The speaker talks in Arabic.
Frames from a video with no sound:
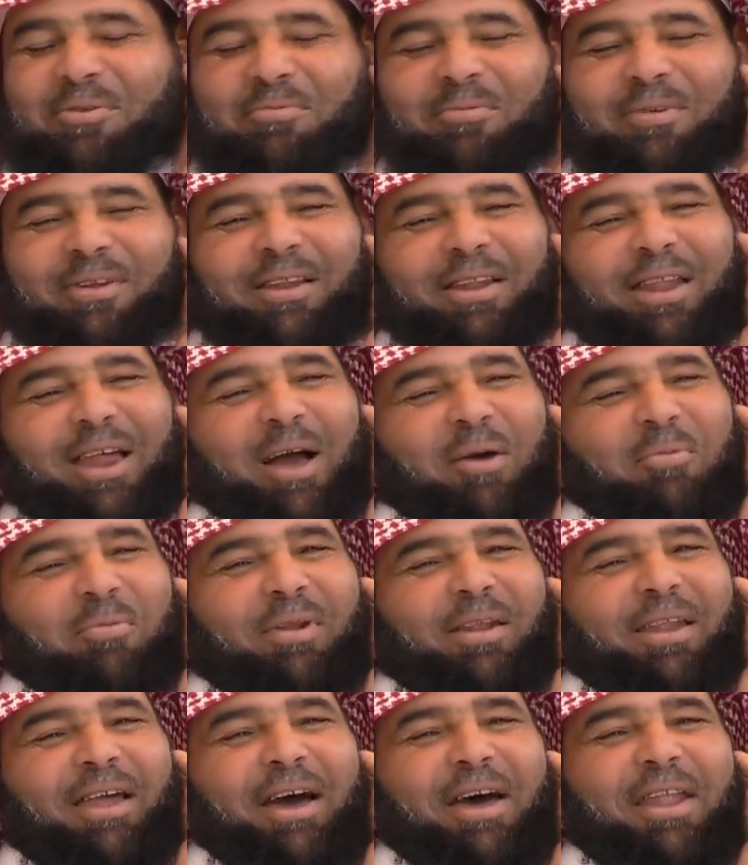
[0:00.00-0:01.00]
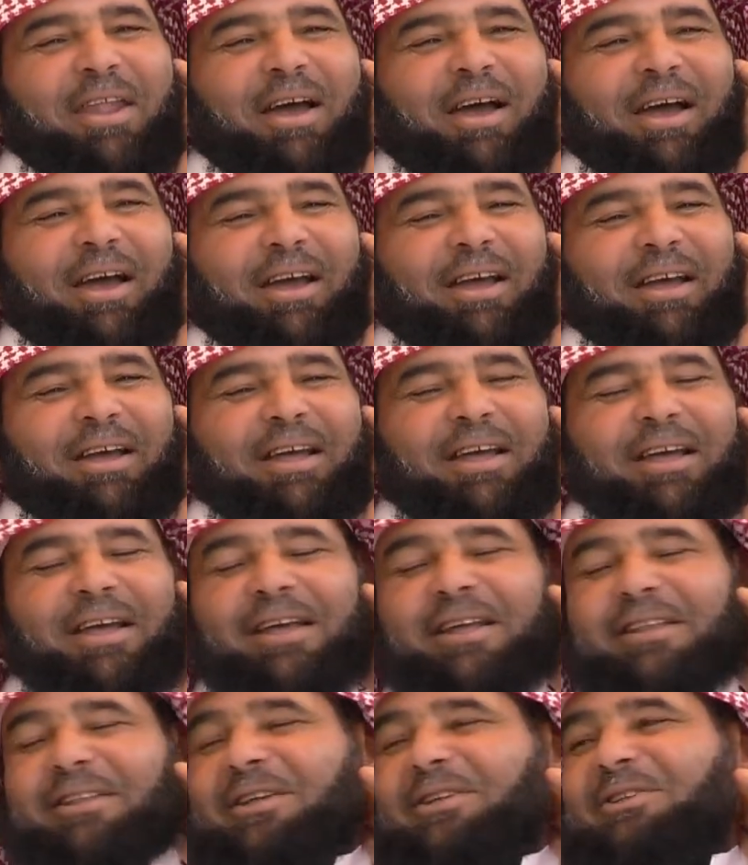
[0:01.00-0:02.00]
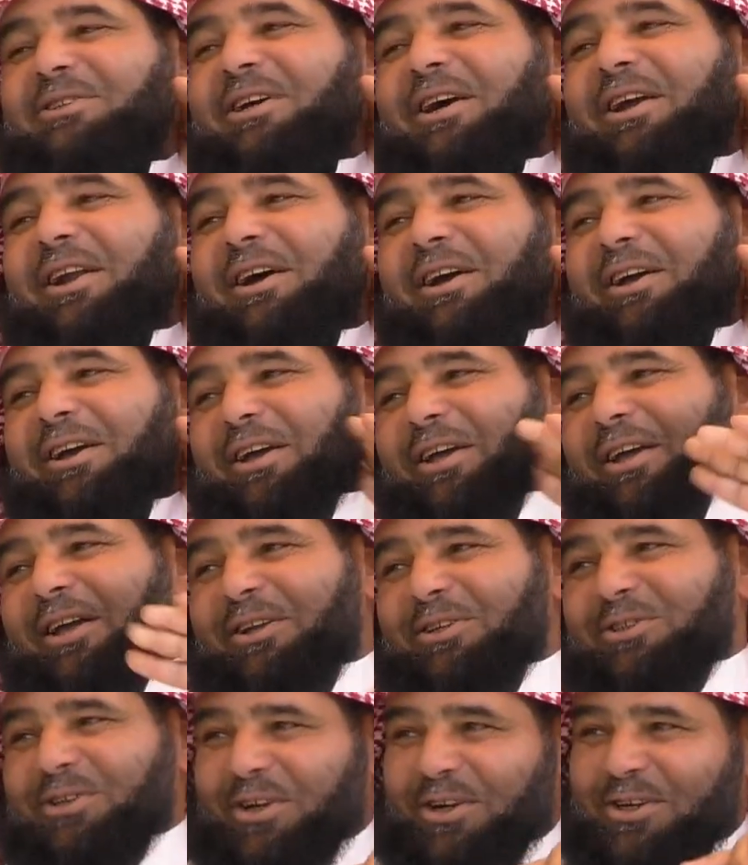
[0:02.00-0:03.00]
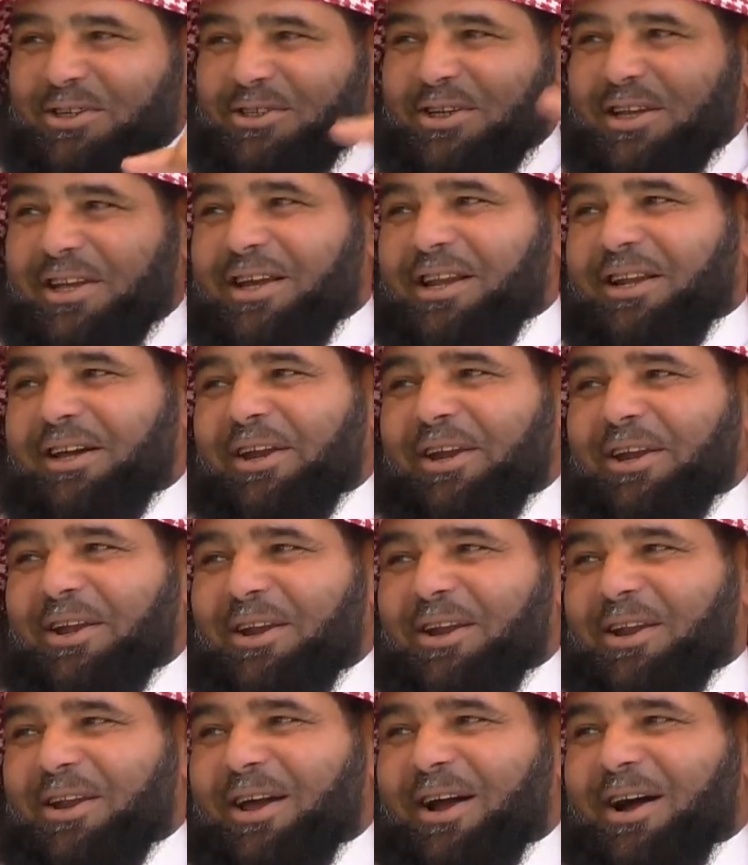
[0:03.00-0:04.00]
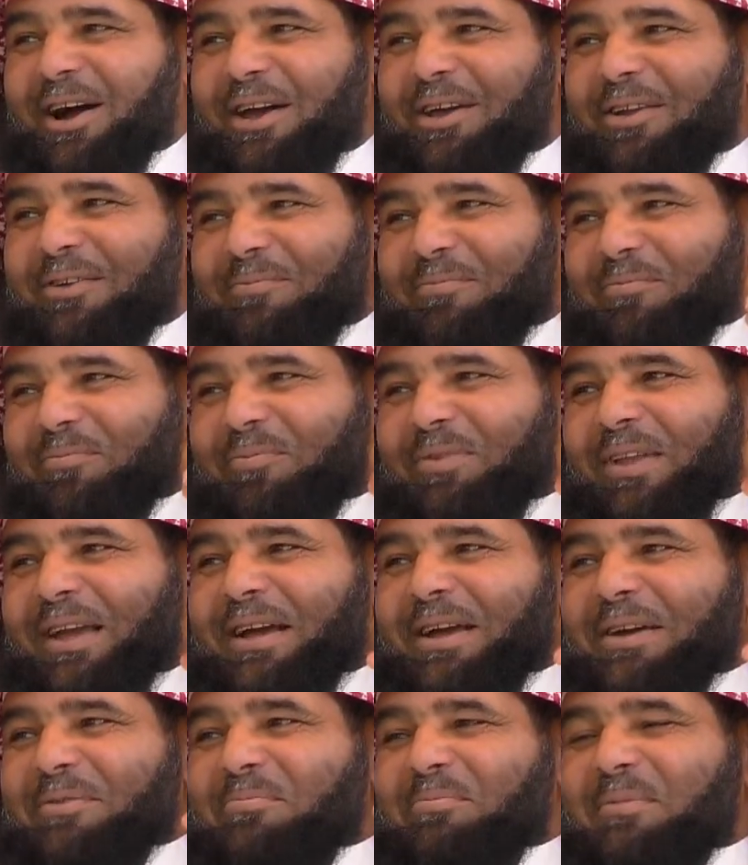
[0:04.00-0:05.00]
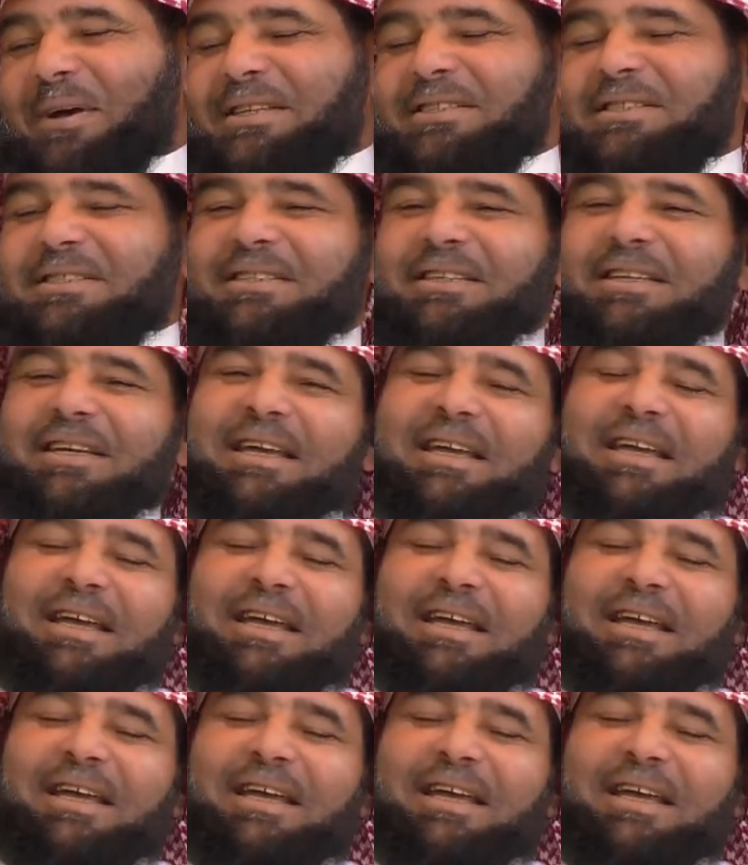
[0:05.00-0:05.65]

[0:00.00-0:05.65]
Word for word: بالله بالله انا آه، تجار آه، يجر نسيلك الحرير الحايل اي بالله يجرك بس آه